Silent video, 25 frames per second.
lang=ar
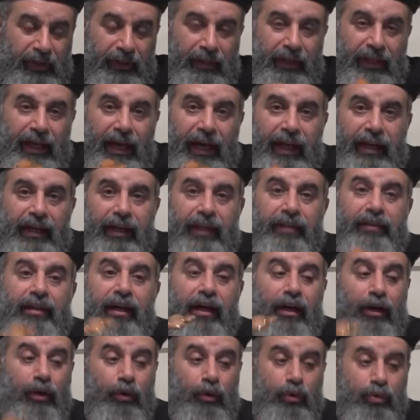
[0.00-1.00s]
لئلا
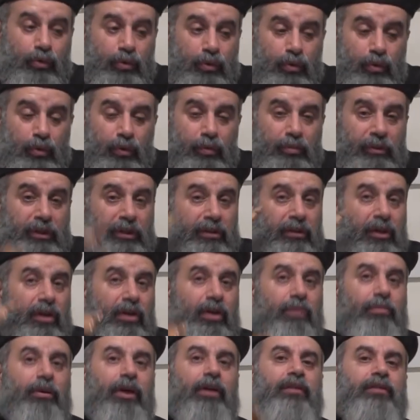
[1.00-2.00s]
تأخذوا من
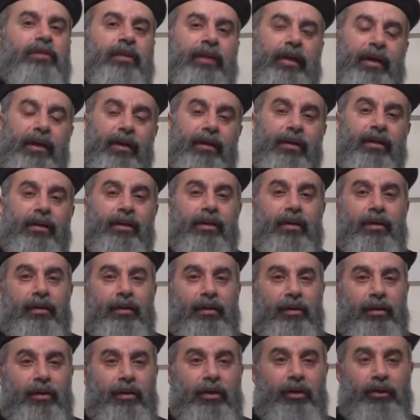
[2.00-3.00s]
ضرباتها
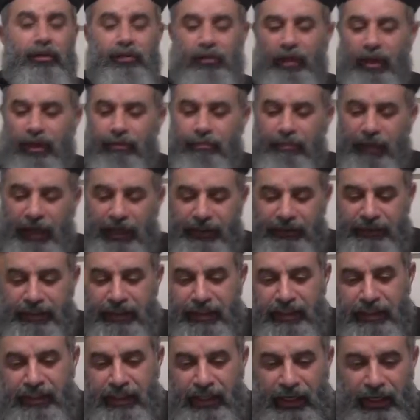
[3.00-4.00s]
الضربة
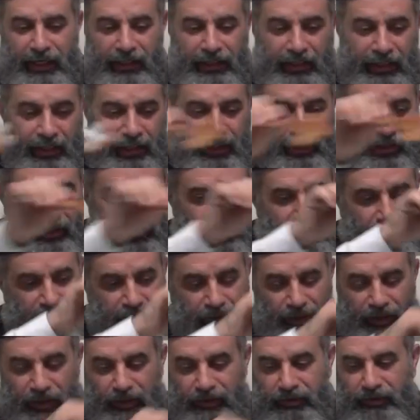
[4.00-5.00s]
هتيجي على
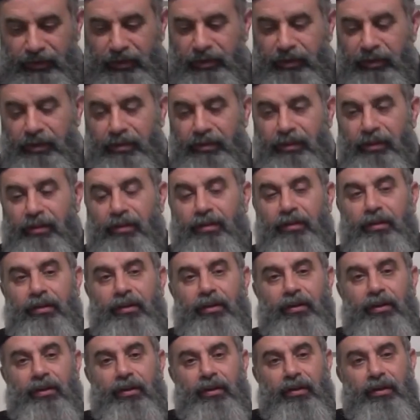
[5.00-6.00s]
الخطية دي
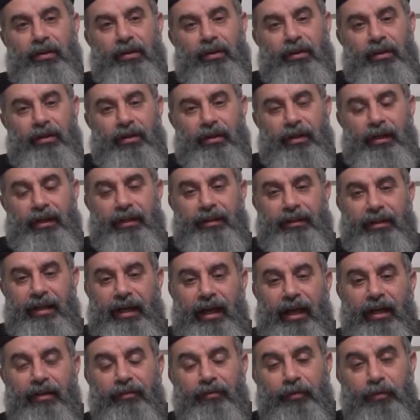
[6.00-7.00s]
انت
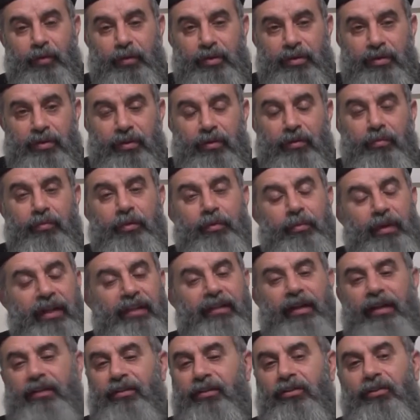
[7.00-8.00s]
قاعد في وسطيهم يبقى
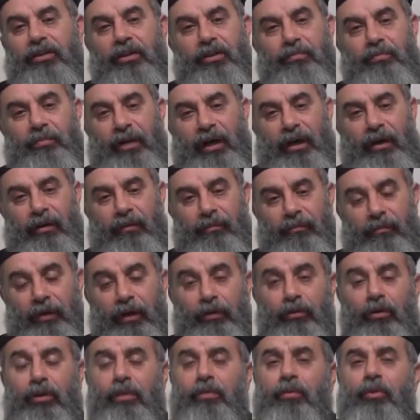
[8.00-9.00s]
انت هتتضرب معاهم
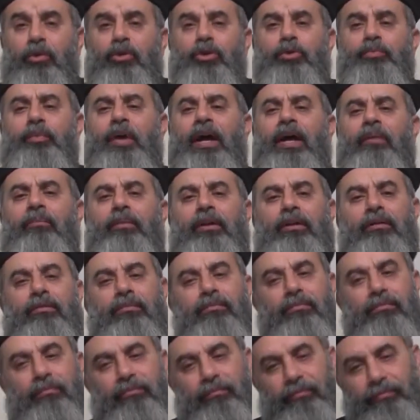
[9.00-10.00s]
هتقولي ما كنتش بعمل
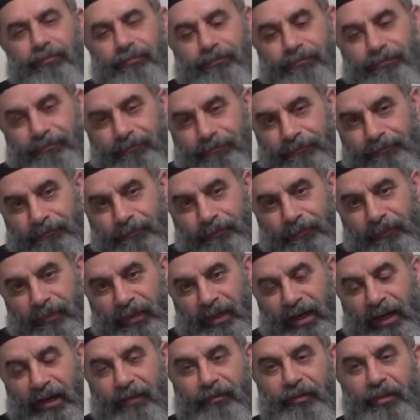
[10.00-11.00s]

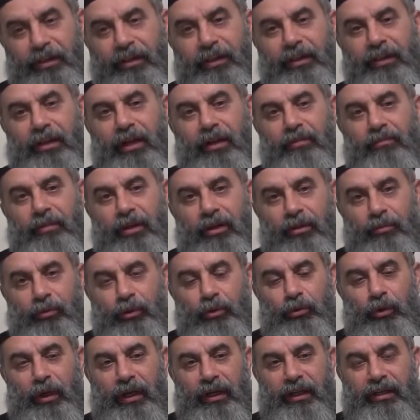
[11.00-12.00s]
عارفين كده لما
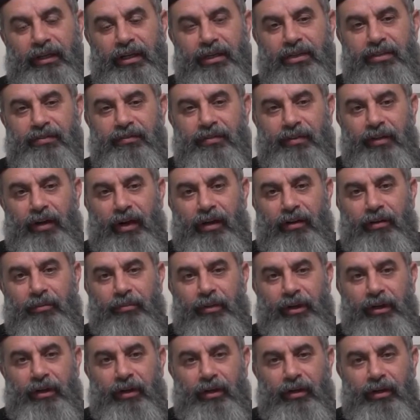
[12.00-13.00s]
يقبضوا على ناس في
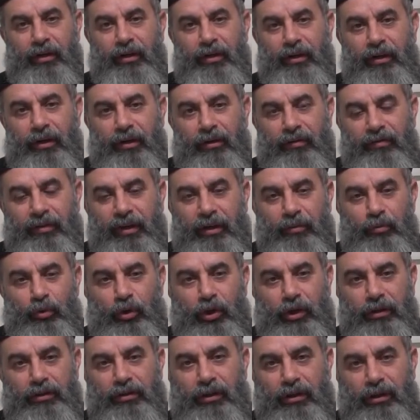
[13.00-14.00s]
عربية فيها
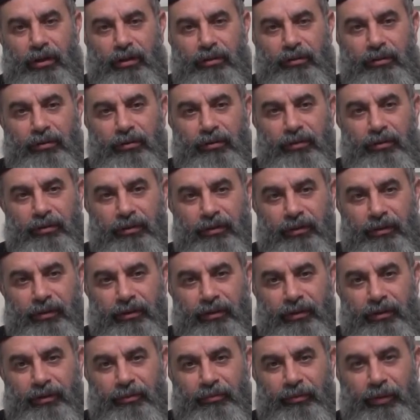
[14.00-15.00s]
مخدرات
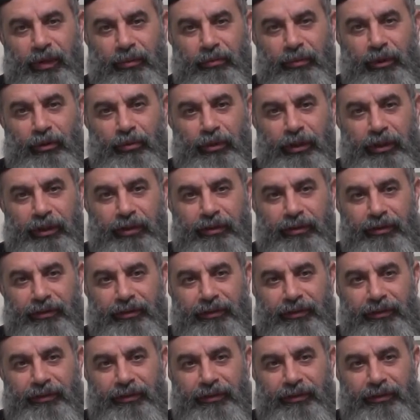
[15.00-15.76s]
بيعملوا ايه